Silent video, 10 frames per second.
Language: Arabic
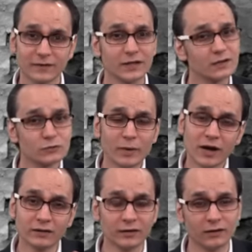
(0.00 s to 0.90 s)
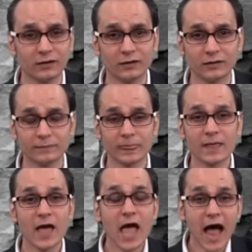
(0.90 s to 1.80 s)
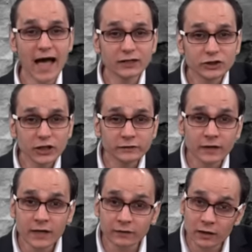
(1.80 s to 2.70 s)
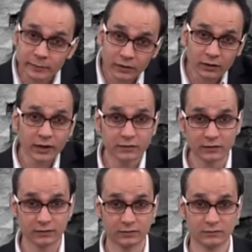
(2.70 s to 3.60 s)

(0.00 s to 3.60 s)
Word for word: يا سبحان الله عن جد الندل بضل ندل